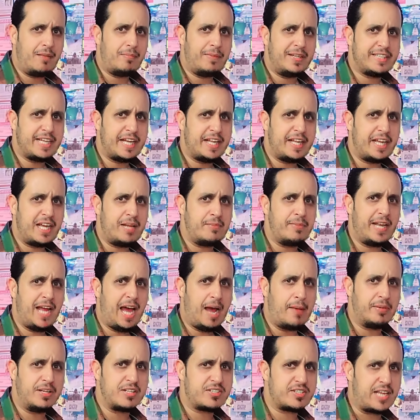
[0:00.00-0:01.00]
المدنيين من
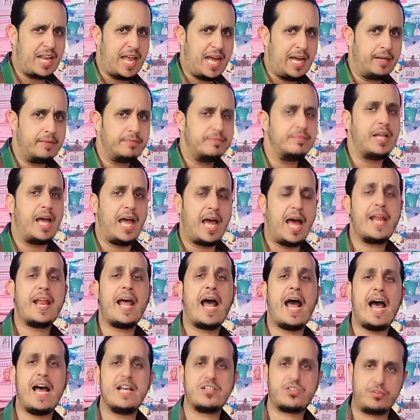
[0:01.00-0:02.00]
حمل السلاح
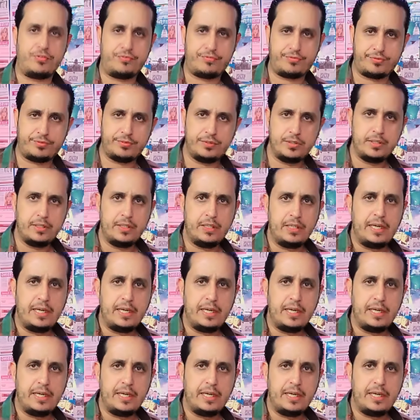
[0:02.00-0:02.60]
أنا آسف